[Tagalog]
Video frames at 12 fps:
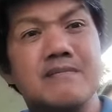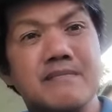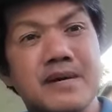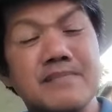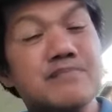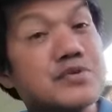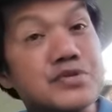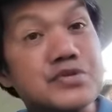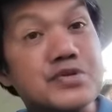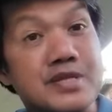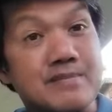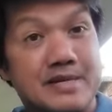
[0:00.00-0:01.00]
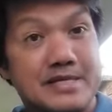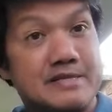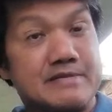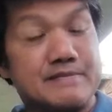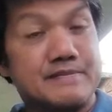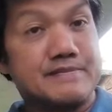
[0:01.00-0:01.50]
may punto naman.
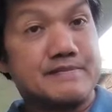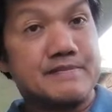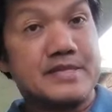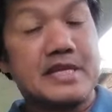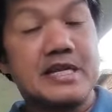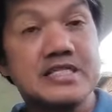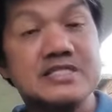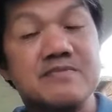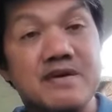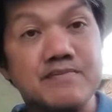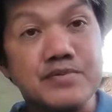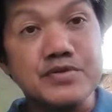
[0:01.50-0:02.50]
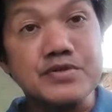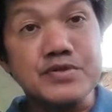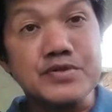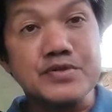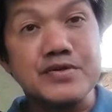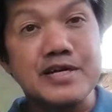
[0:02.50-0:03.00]
Madalas may
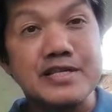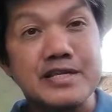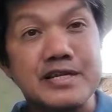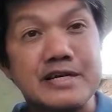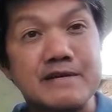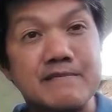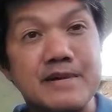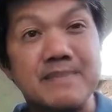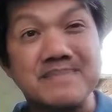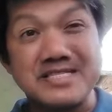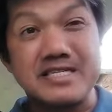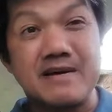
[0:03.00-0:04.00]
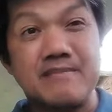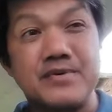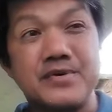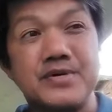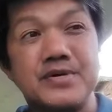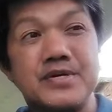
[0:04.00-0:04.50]
punto yung kanilang mga
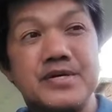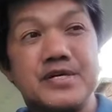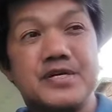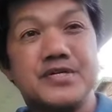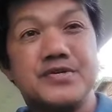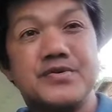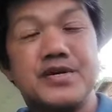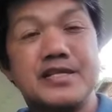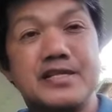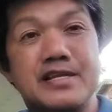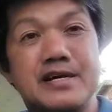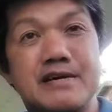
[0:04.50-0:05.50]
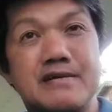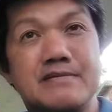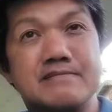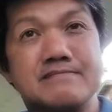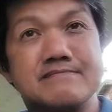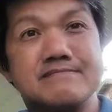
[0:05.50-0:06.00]
pasabog, yung kanilang
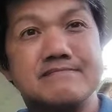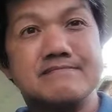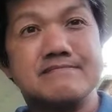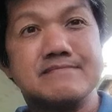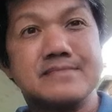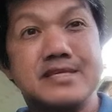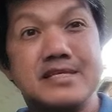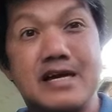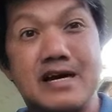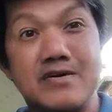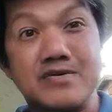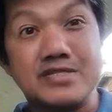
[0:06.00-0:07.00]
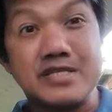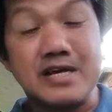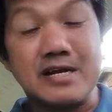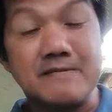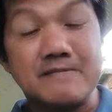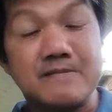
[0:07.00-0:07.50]

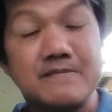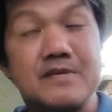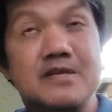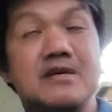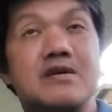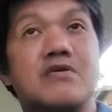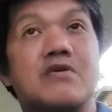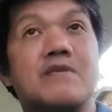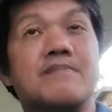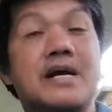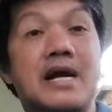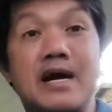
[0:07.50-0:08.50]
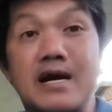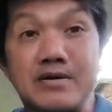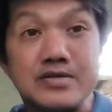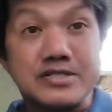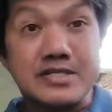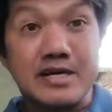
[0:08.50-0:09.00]
inaakusa or
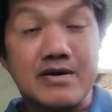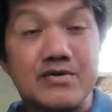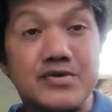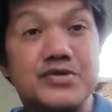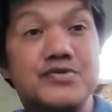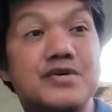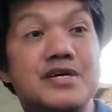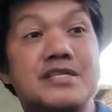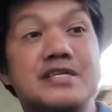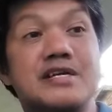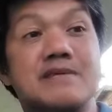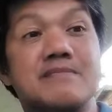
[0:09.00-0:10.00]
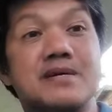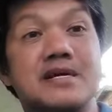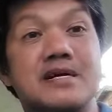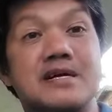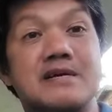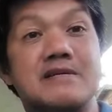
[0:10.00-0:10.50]
pag-aakusa or yung kanilang
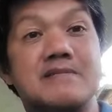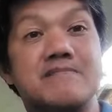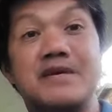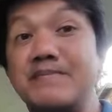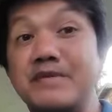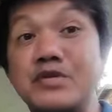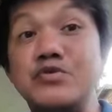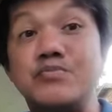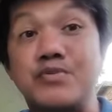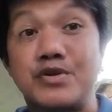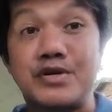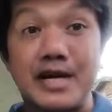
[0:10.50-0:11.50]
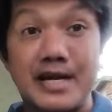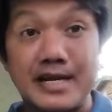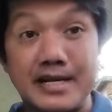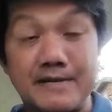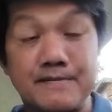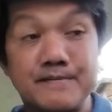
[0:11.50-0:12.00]
mga ibinubulgar
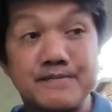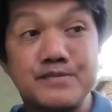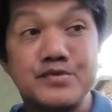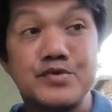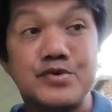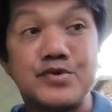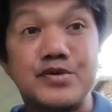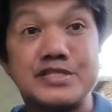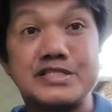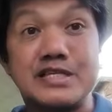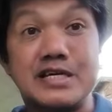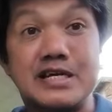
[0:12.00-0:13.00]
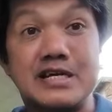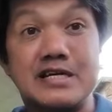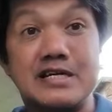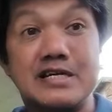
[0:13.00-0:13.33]
tungkol sa